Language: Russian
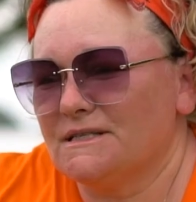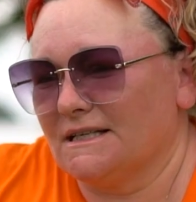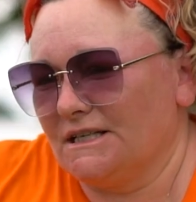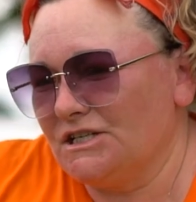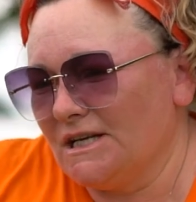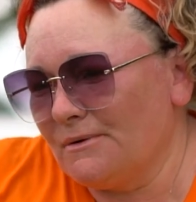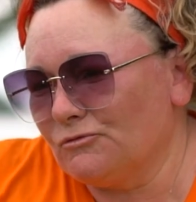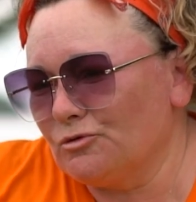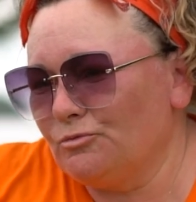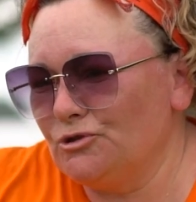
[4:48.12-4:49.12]
сокращаем
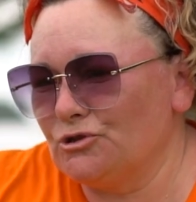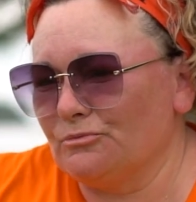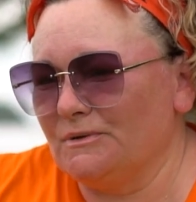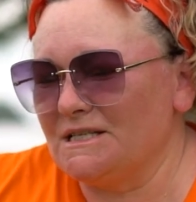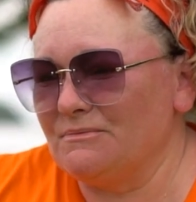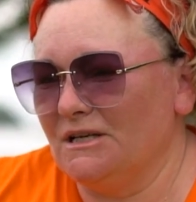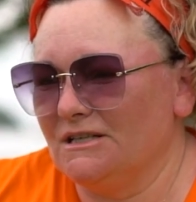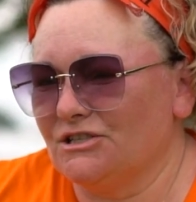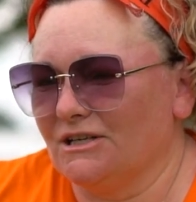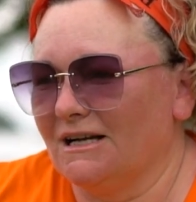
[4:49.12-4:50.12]
тот путь, чтобы нас
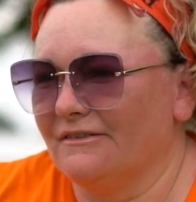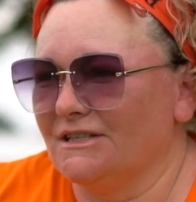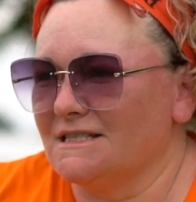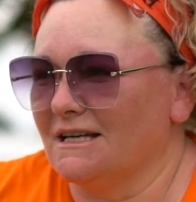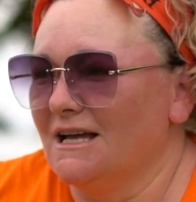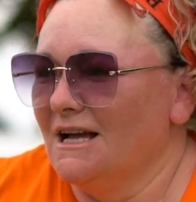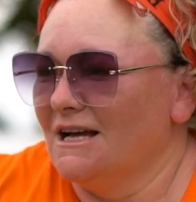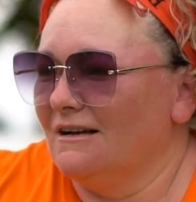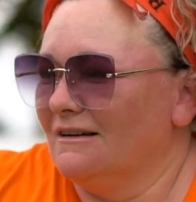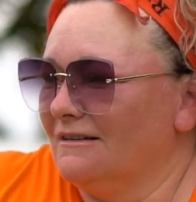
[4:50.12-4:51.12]
меньше, как говорится,
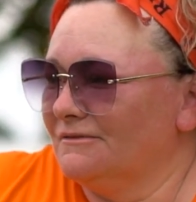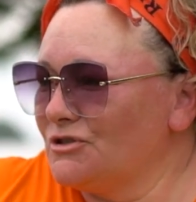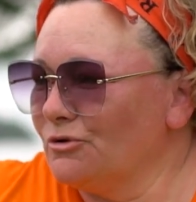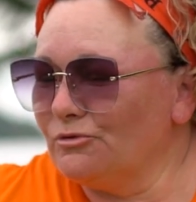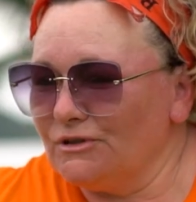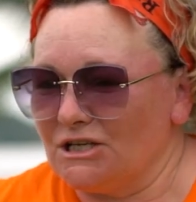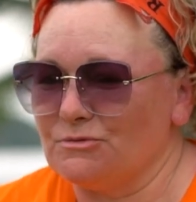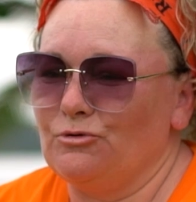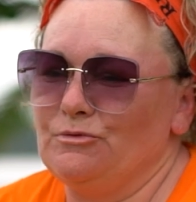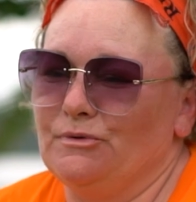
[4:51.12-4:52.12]
э, чтобы наш
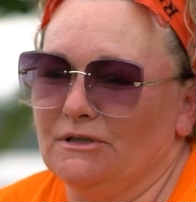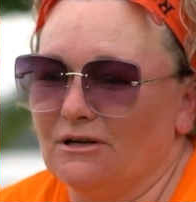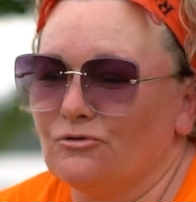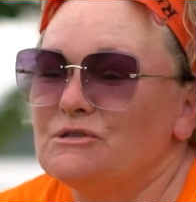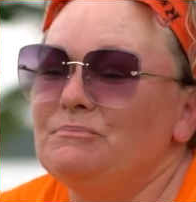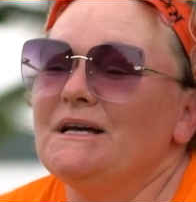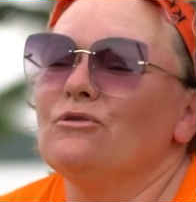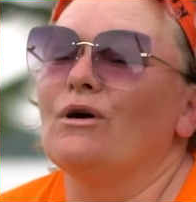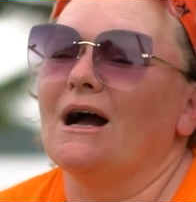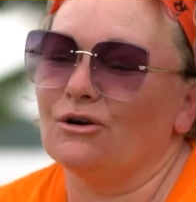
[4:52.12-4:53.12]
путь был к
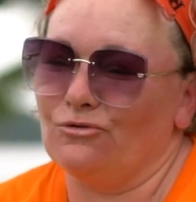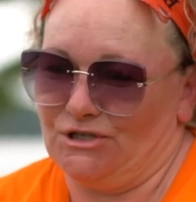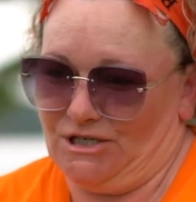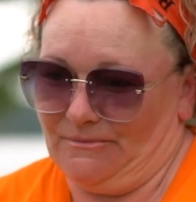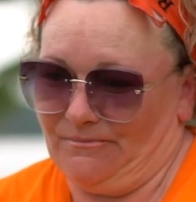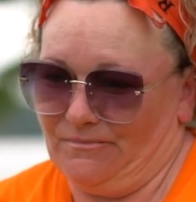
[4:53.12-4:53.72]
успеху короче.